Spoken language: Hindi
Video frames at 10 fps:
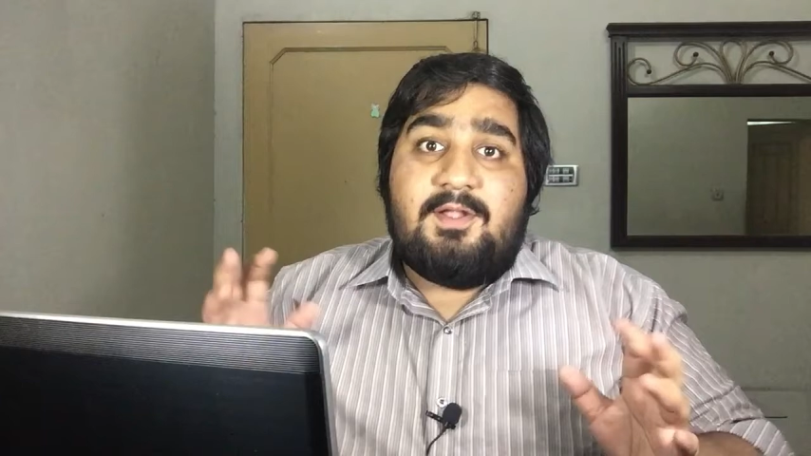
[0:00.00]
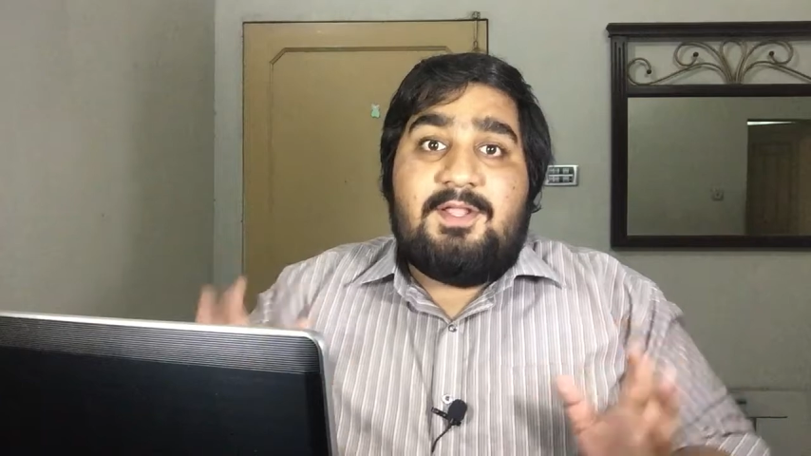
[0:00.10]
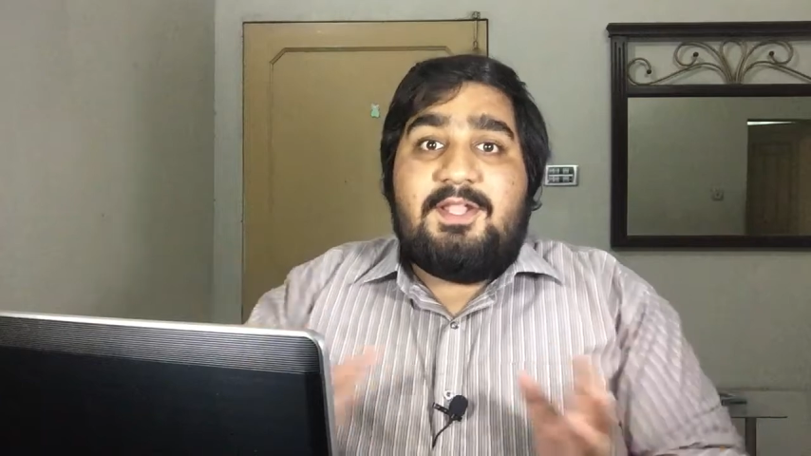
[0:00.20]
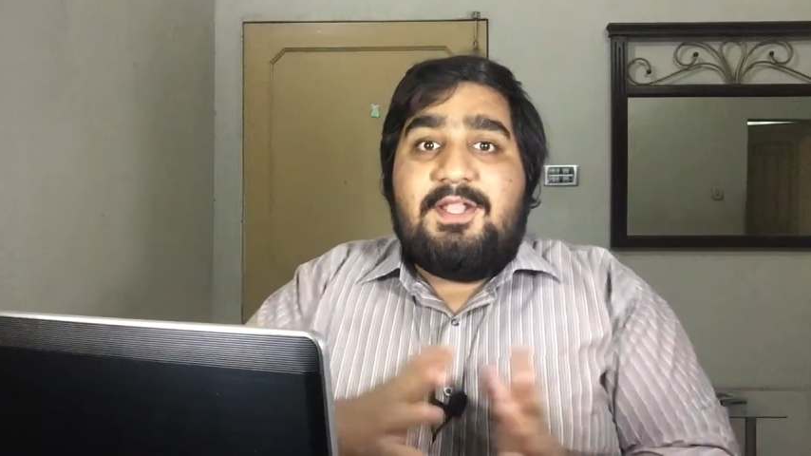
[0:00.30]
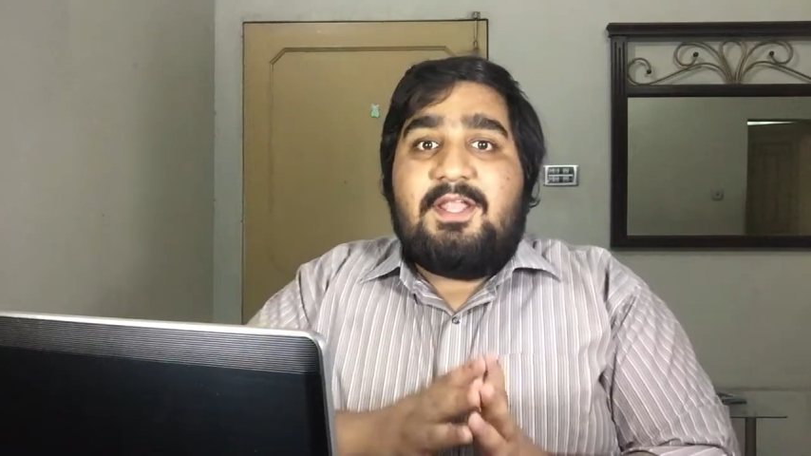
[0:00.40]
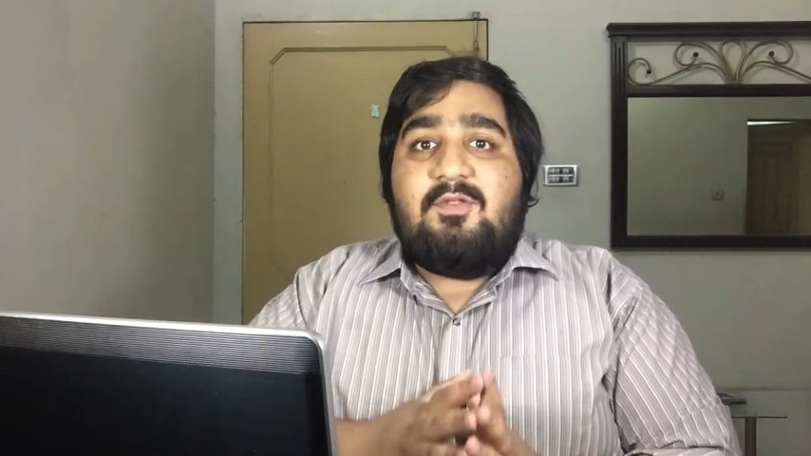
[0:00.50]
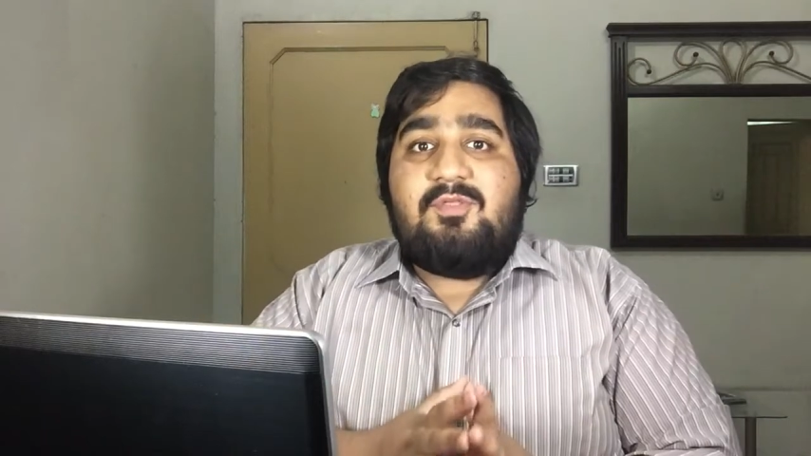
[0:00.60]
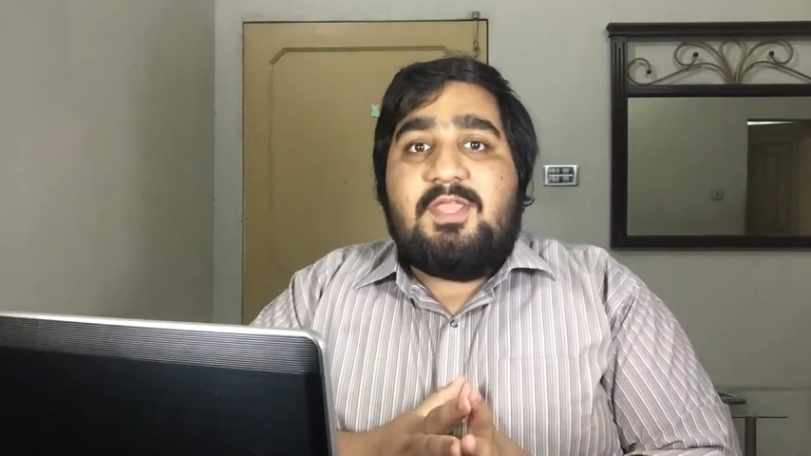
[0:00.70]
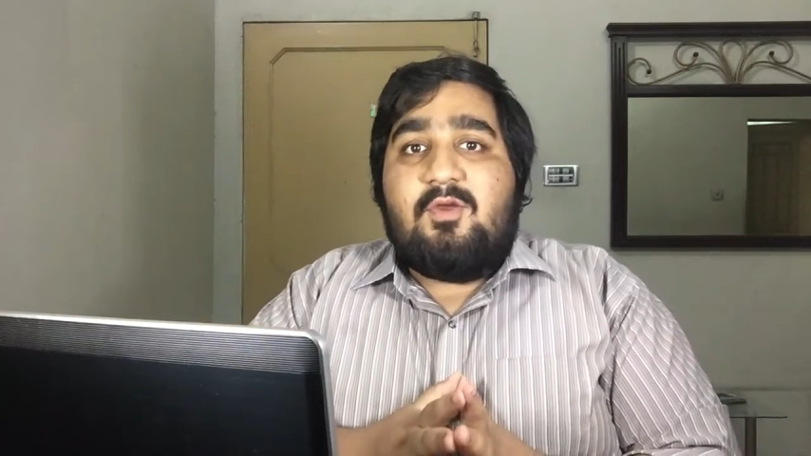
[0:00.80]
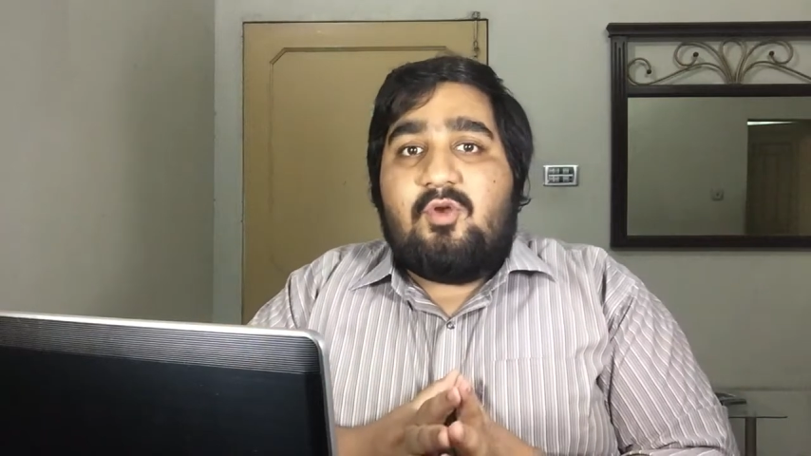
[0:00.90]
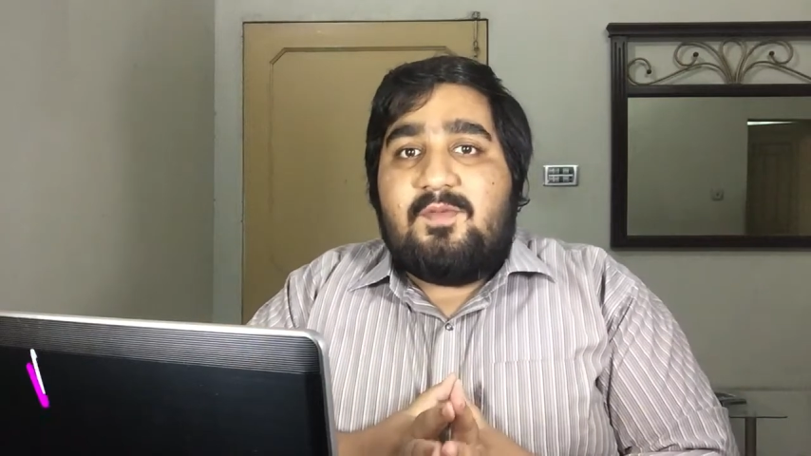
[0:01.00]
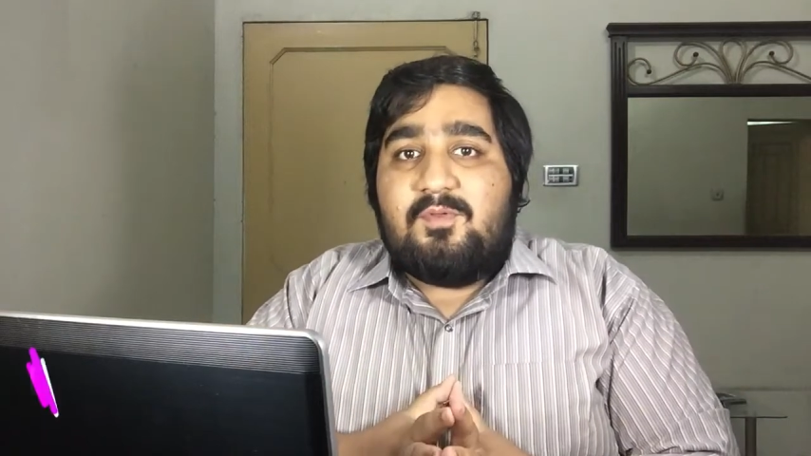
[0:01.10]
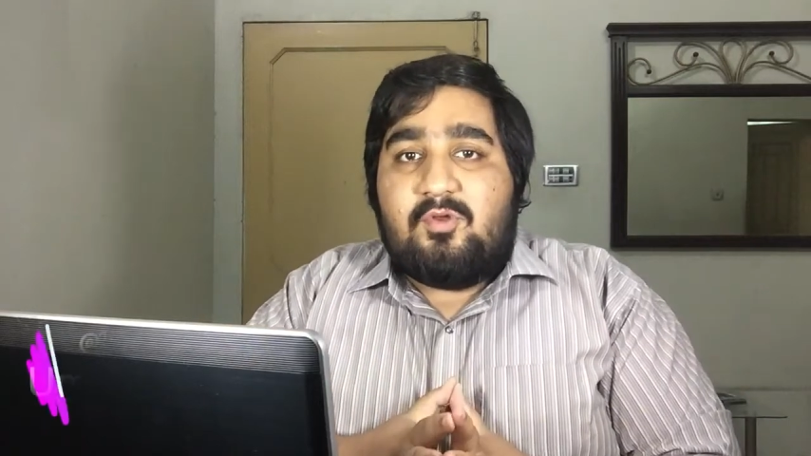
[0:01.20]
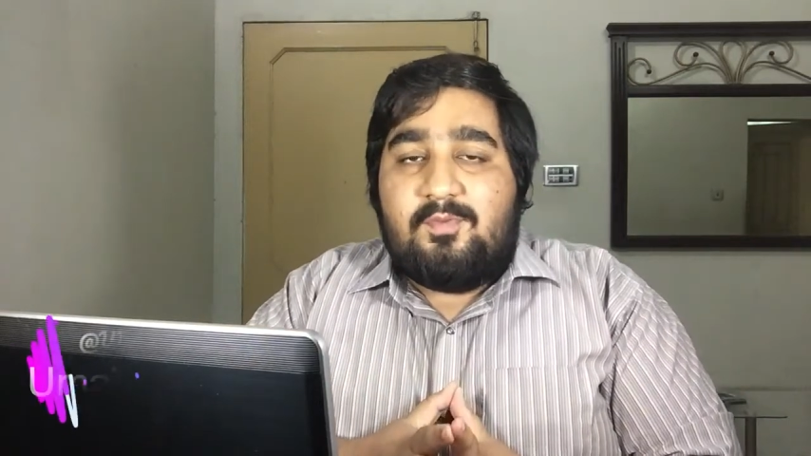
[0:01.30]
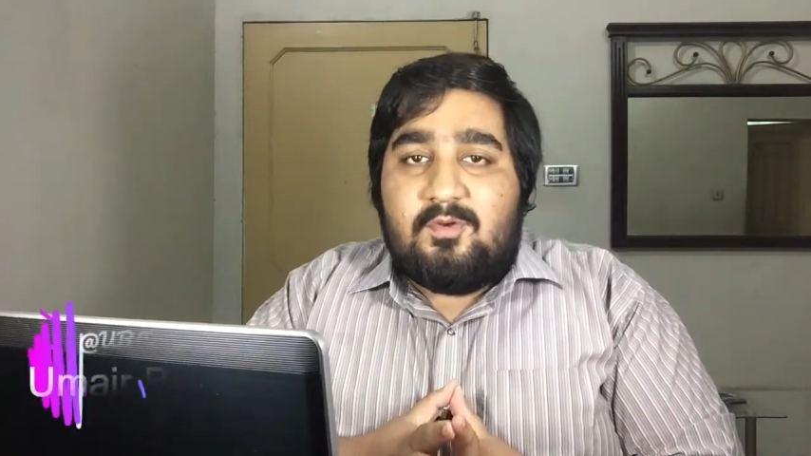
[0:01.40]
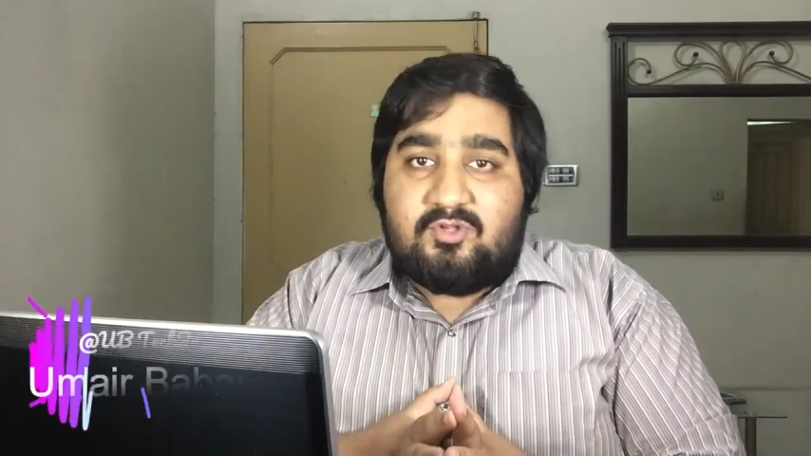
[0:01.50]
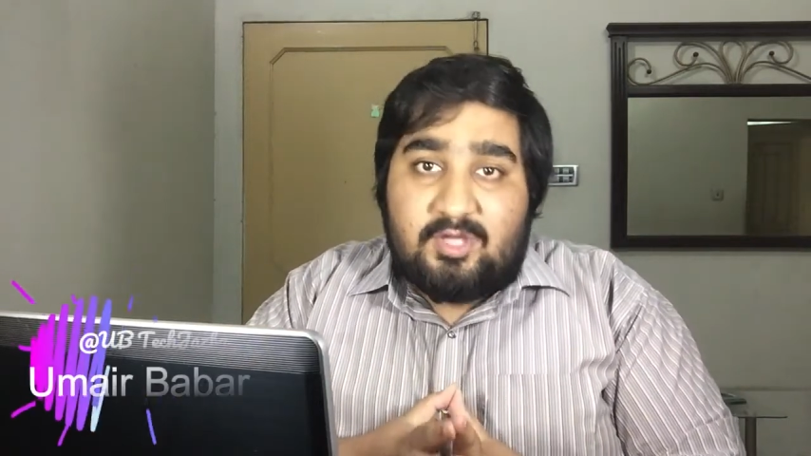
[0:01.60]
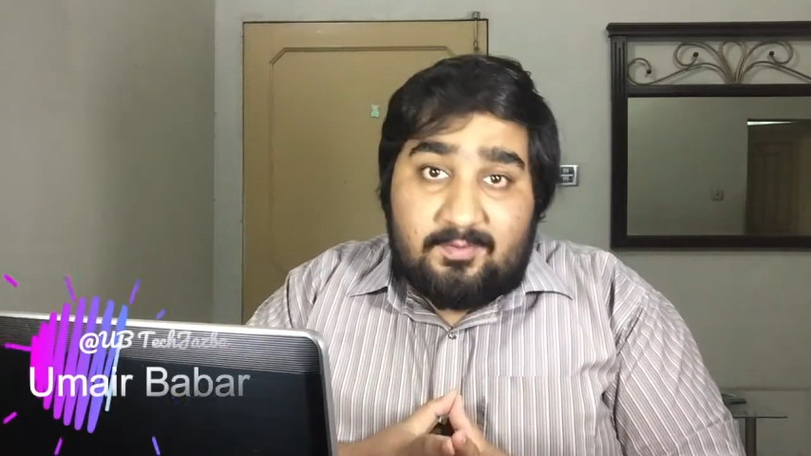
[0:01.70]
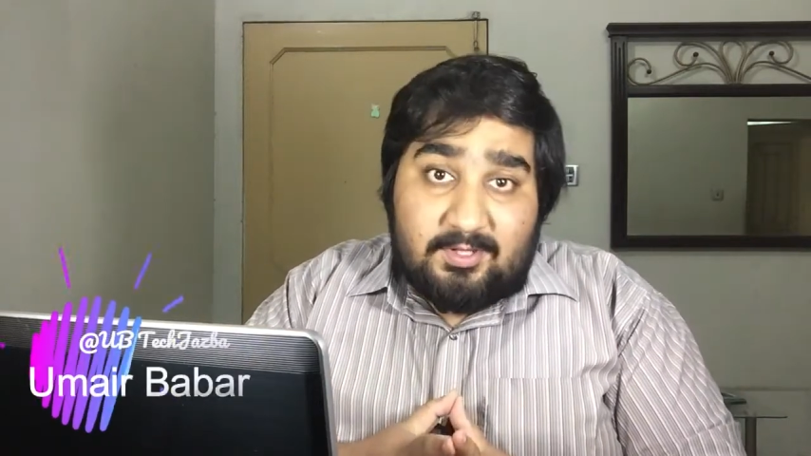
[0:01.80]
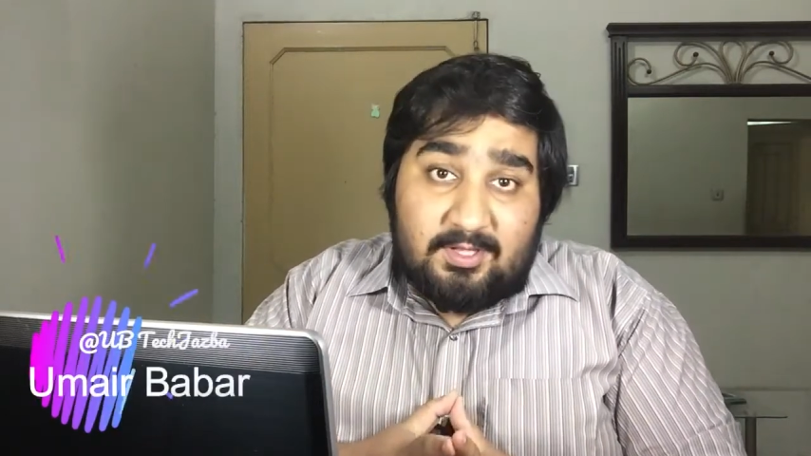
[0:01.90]
डेली टेक न्यूज़ की एक और एपिसोड में खुश
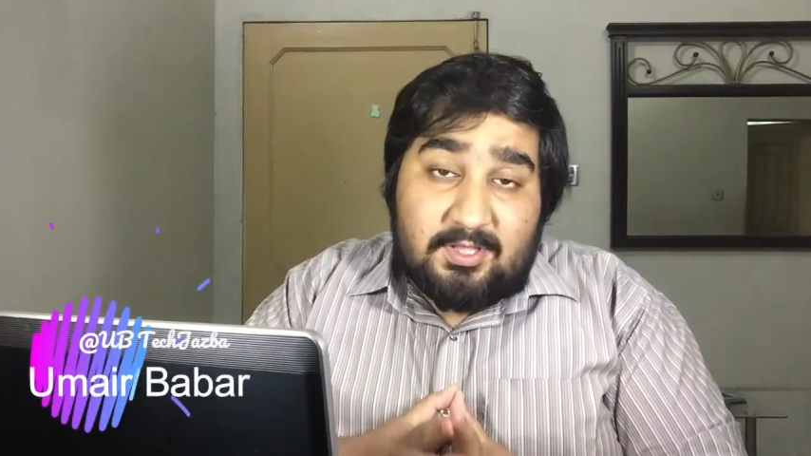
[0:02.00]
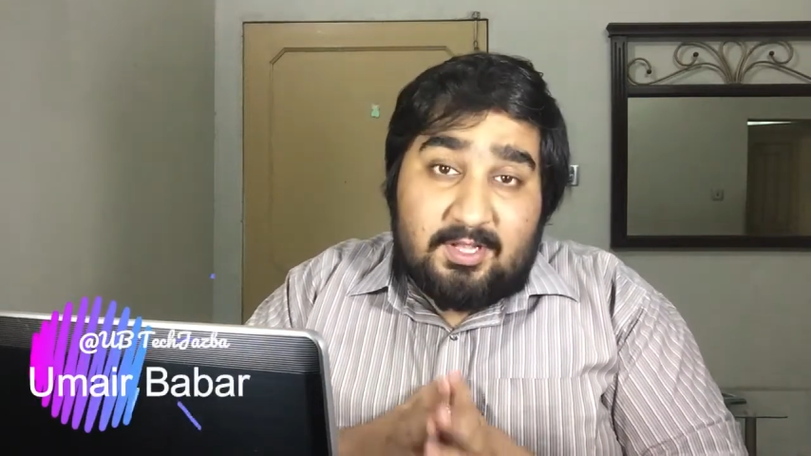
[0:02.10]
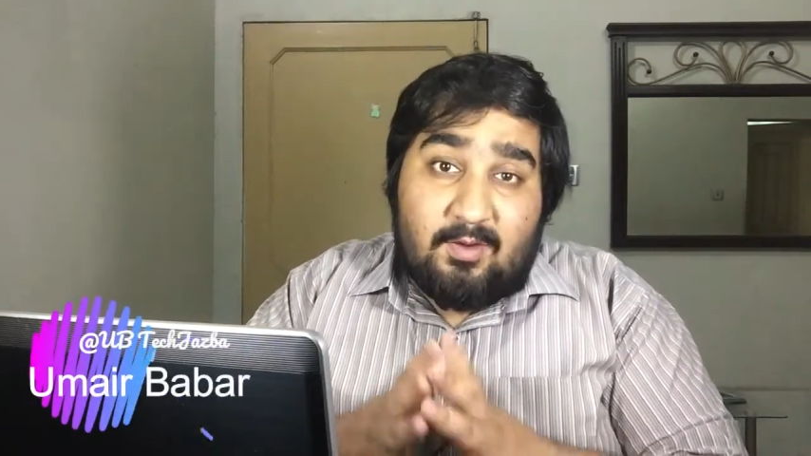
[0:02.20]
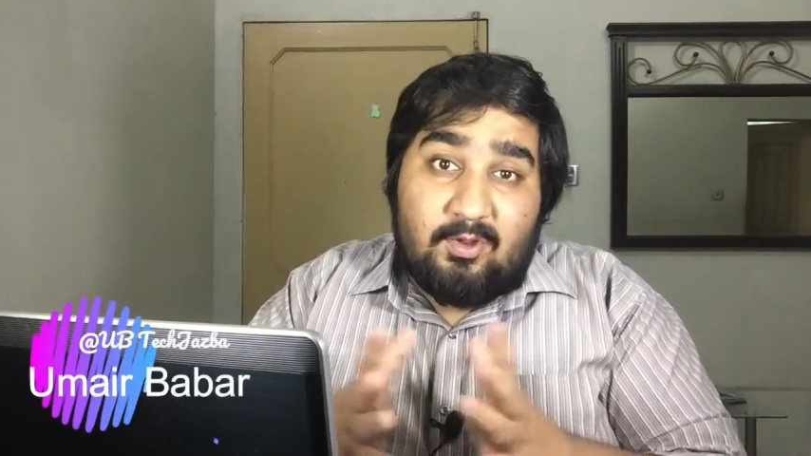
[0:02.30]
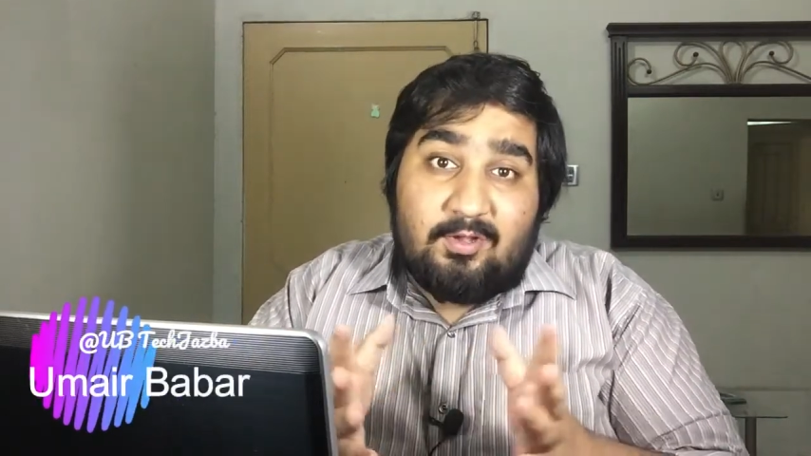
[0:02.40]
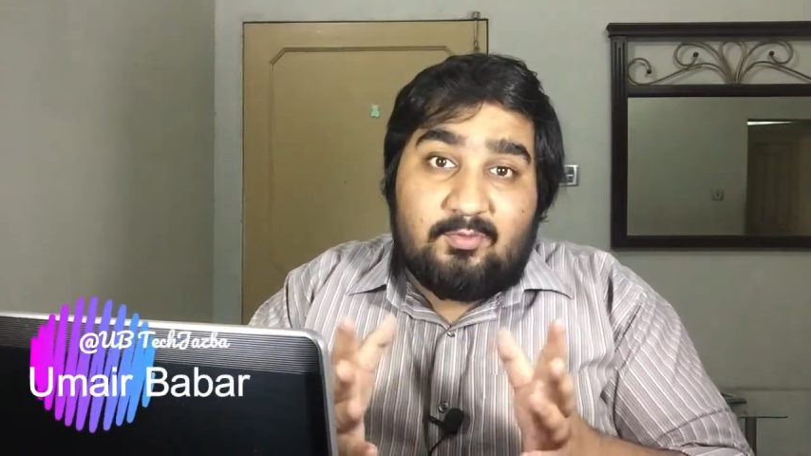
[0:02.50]
आमदीद असलम